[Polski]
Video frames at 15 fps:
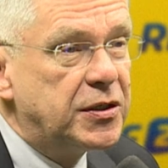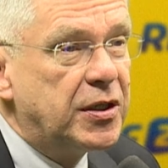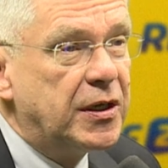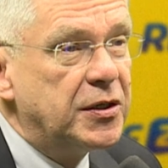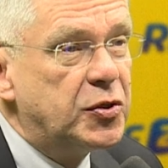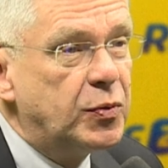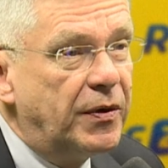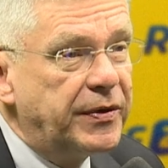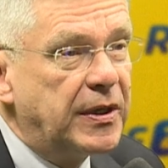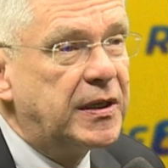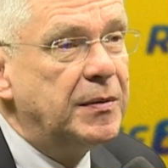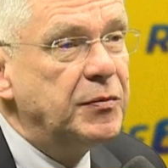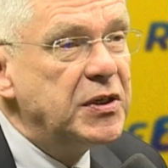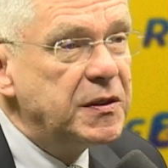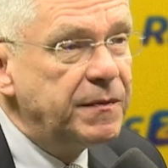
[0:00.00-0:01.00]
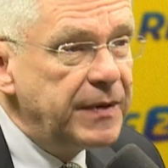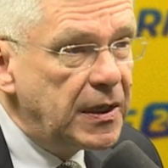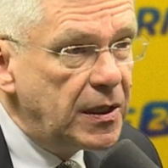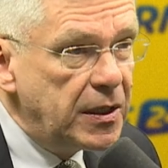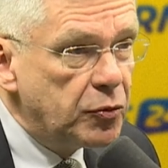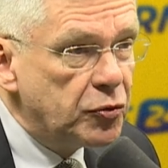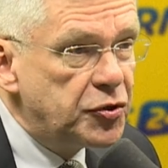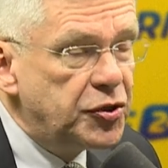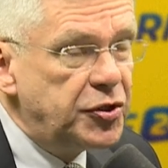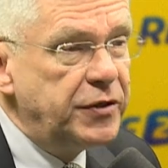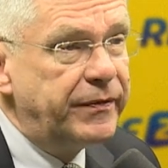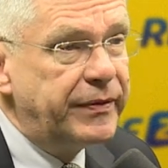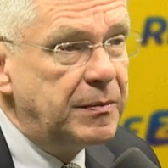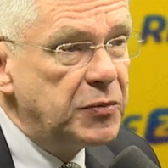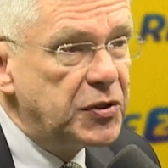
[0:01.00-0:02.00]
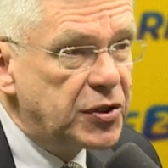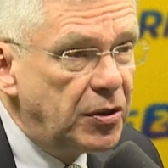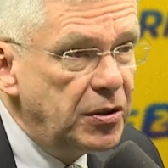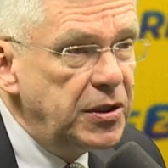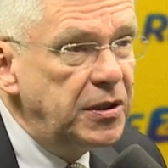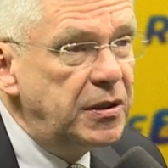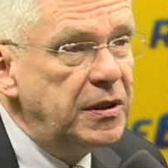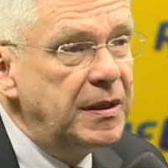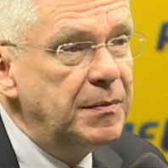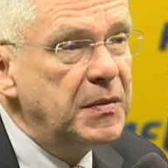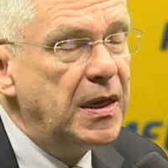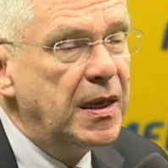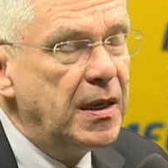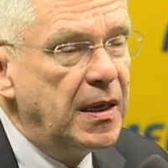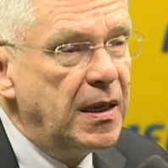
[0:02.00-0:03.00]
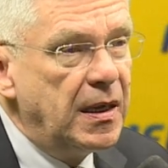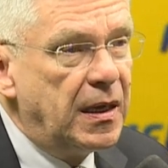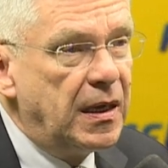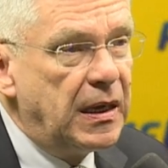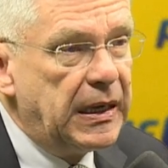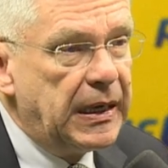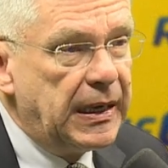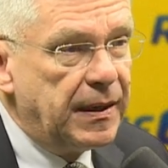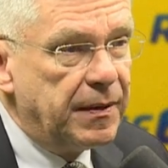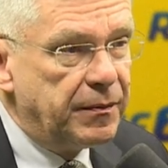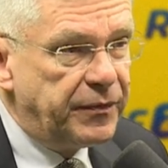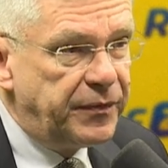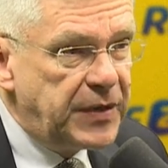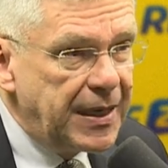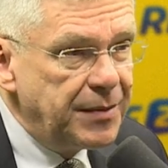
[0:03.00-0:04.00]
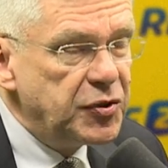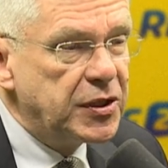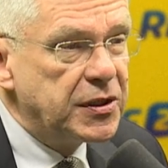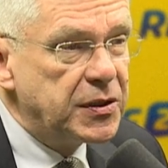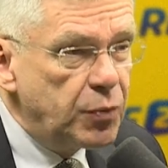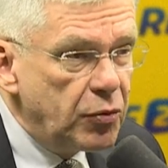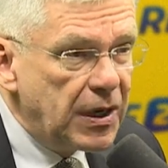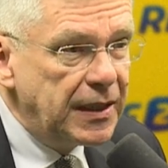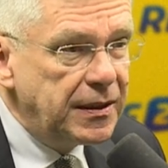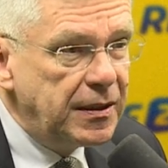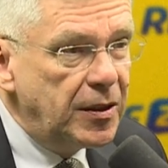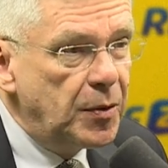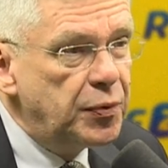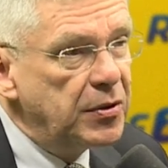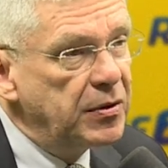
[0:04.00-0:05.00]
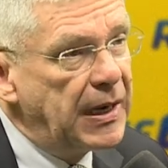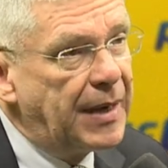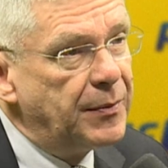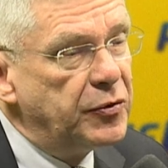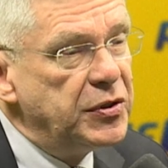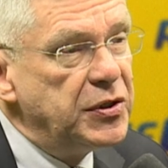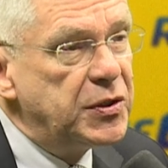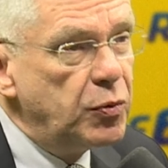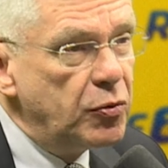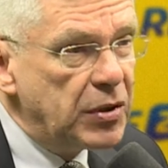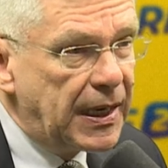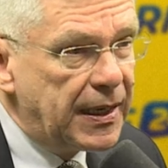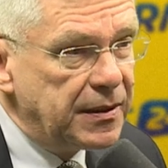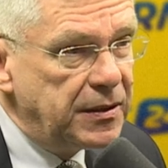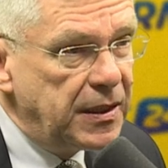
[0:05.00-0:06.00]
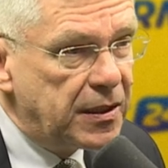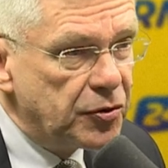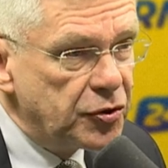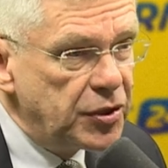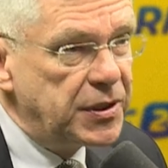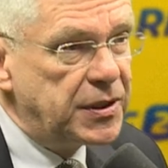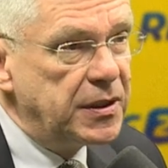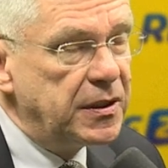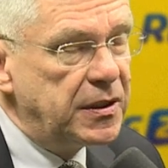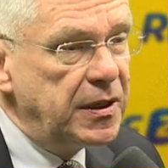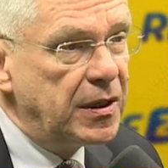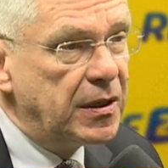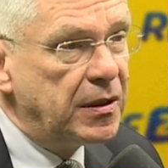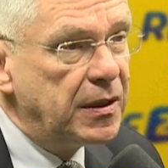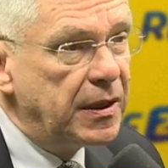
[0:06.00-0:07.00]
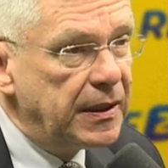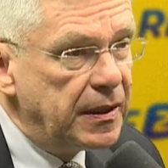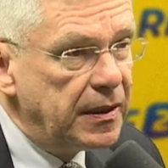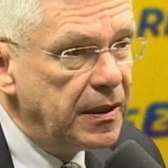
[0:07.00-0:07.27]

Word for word: e, świetnie. człowiekiem niezwykle uczciwym, solidnym. Mm. E, wiem, że słucha pani tego programu i słucha niekorzystnych, nie, e,